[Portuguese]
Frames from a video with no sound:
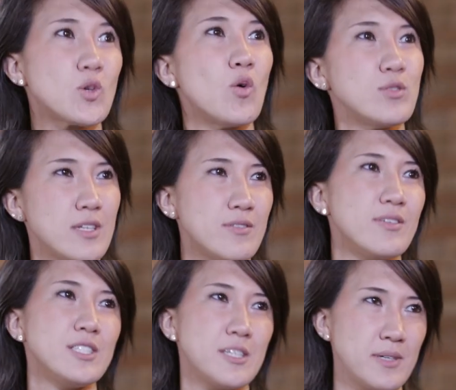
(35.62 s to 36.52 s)
com
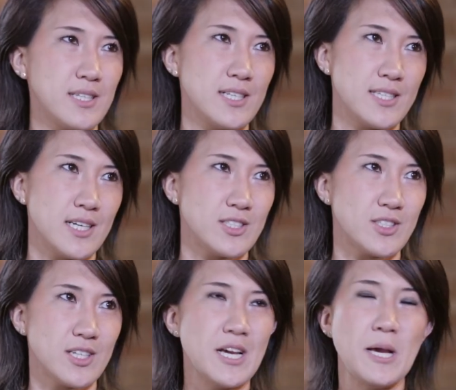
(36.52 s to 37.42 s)
cerveja é mais
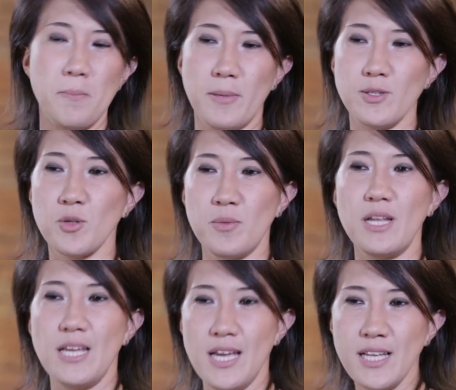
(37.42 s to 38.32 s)
recente. Mas o
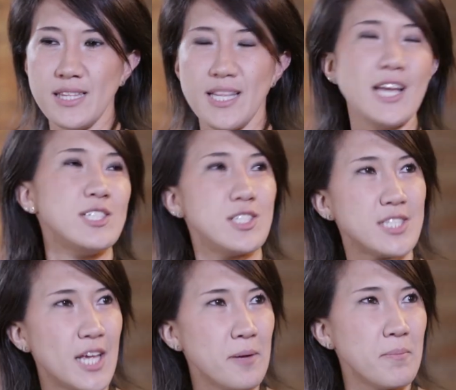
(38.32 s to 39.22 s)
sommelier, desde
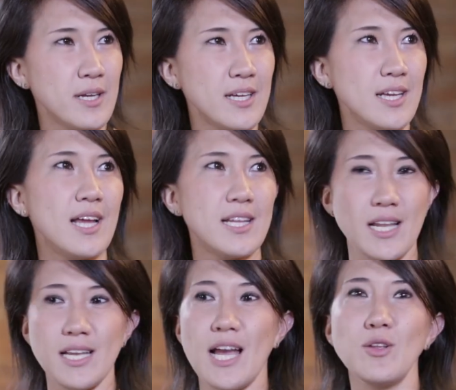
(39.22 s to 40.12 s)
sempre, ele está
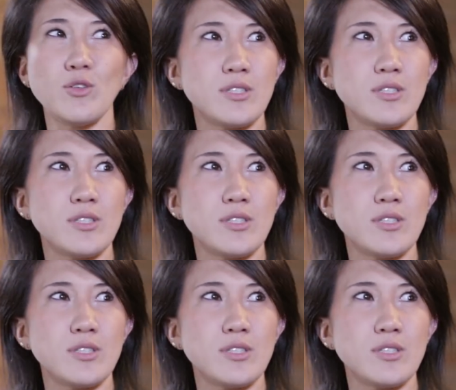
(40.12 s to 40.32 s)
ligado ao